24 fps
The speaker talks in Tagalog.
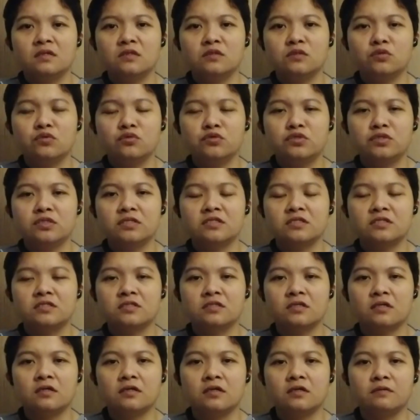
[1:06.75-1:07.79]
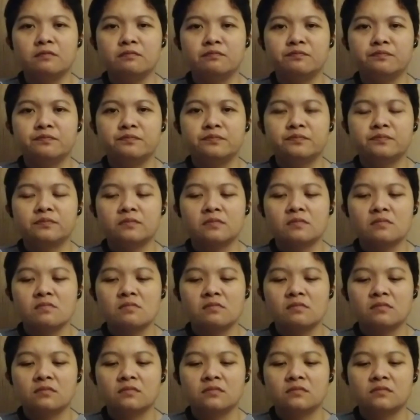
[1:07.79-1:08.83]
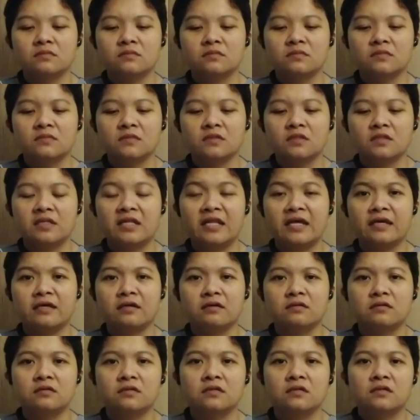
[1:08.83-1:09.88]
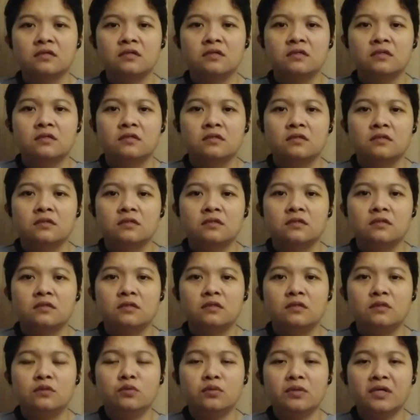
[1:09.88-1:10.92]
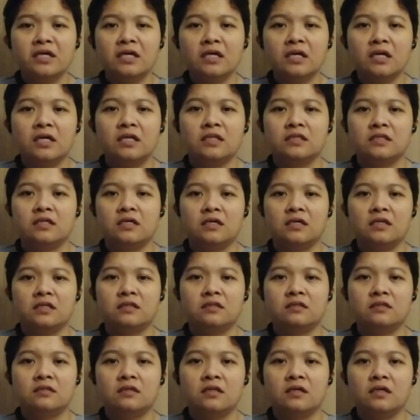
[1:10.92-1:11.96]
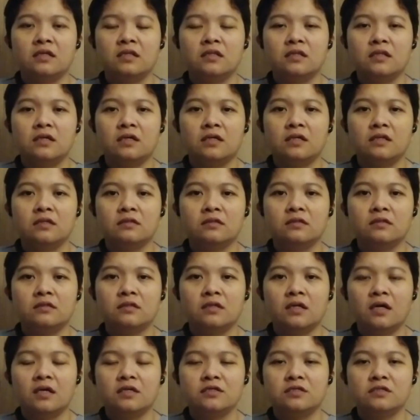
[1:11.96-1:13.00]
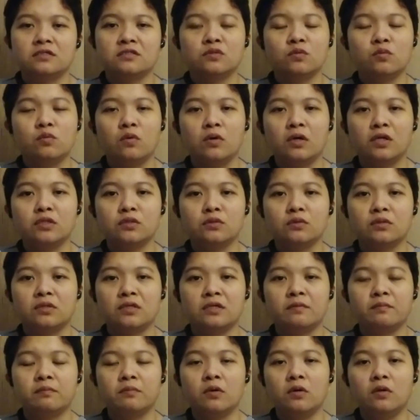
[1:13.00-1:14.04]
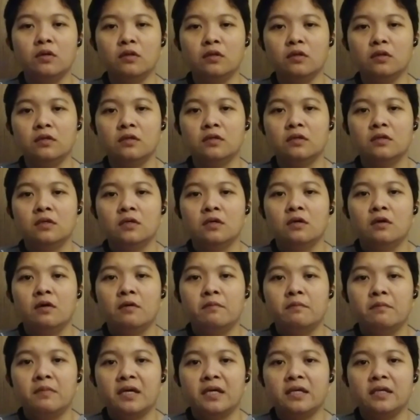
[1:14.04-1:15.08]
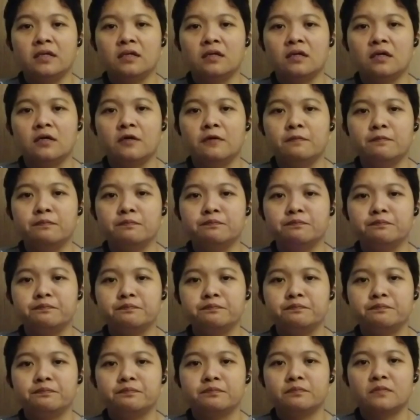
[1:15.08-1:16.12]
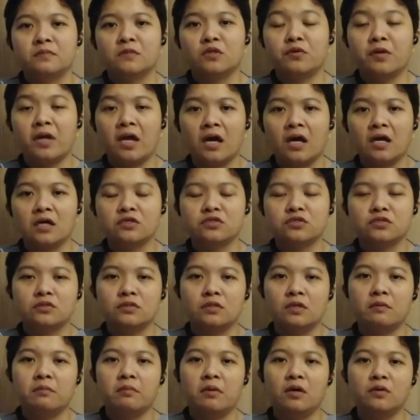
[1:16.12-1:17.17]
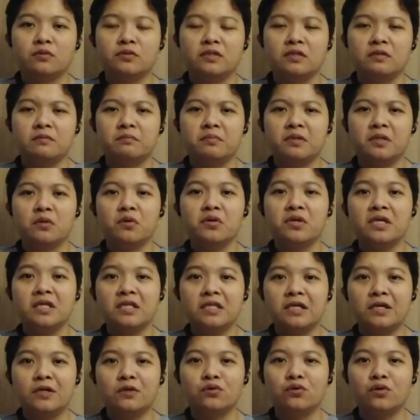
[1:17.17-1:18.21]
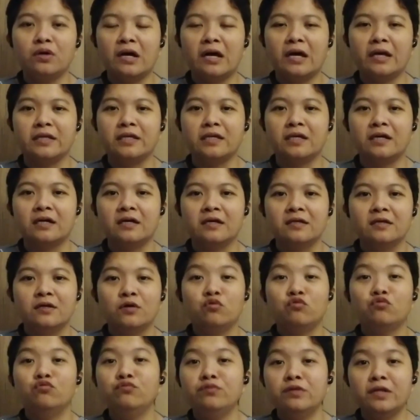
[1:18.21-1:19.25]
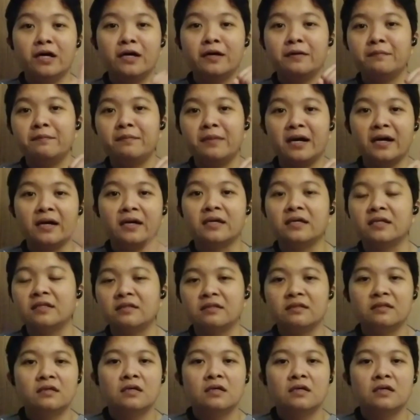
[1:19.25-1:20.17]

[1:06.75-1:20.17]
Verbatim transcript: to just, um, like, looking at it and then I just want to keep all my, um, reaction about it pero hindi ko kaya. Una, bakit?